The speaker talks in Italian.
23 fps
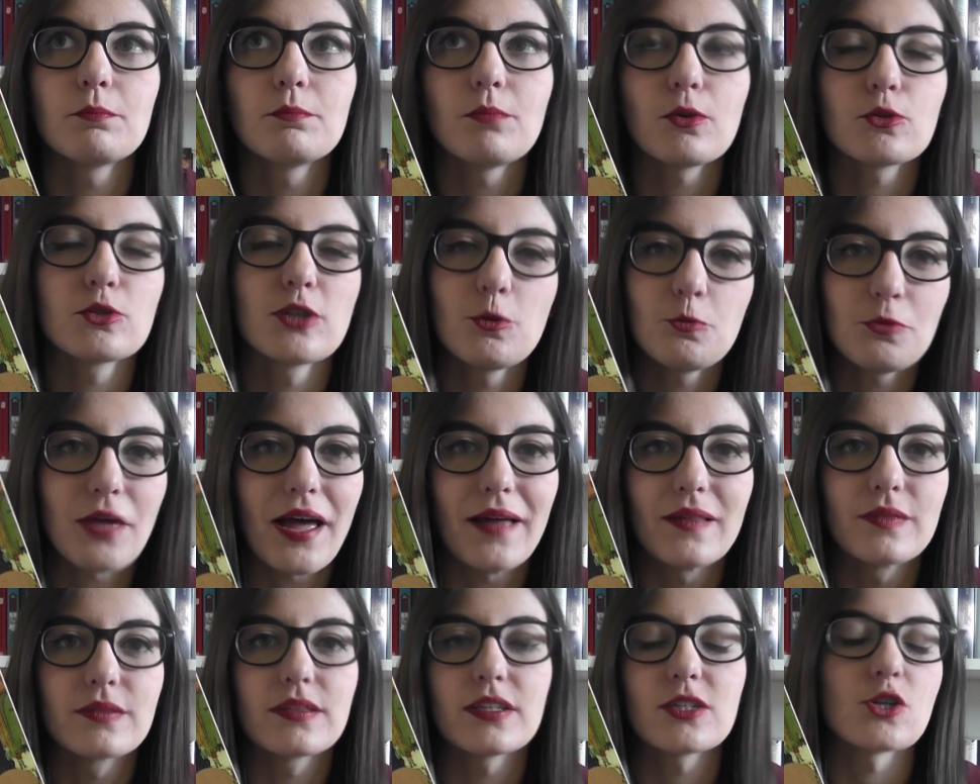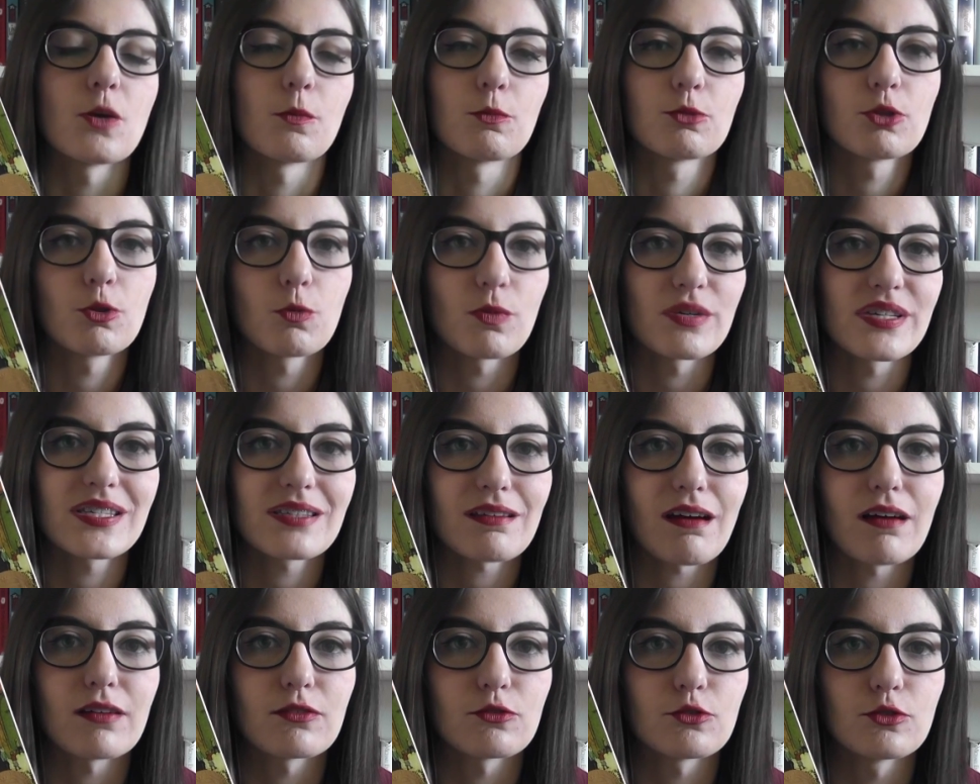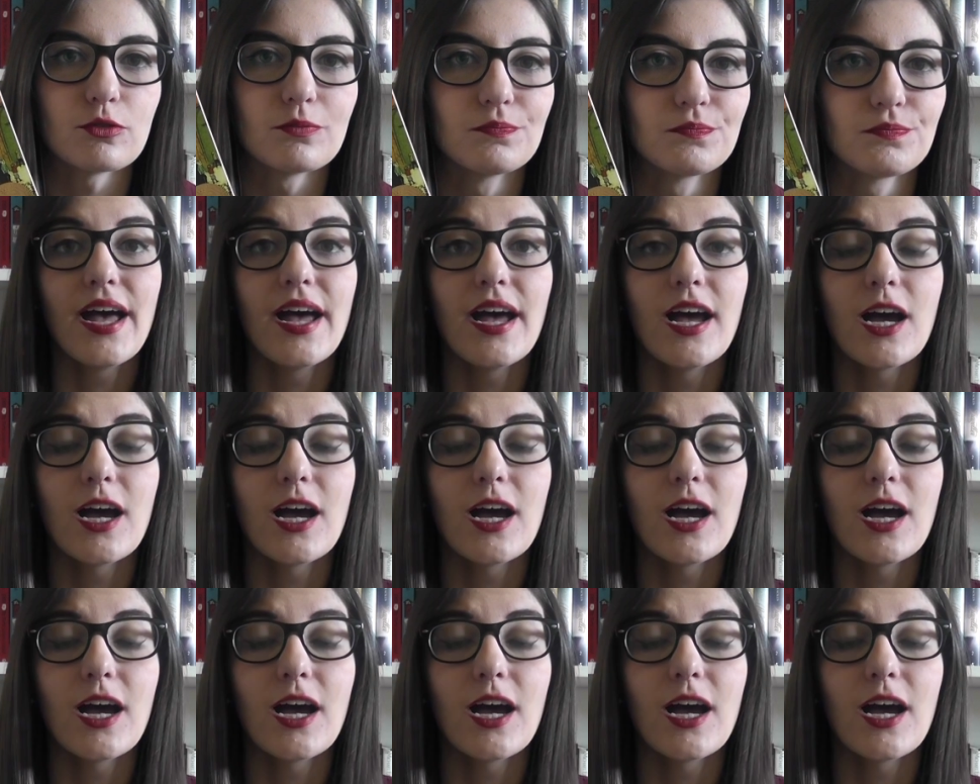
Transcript: po' deludente diciamo di quest'anno.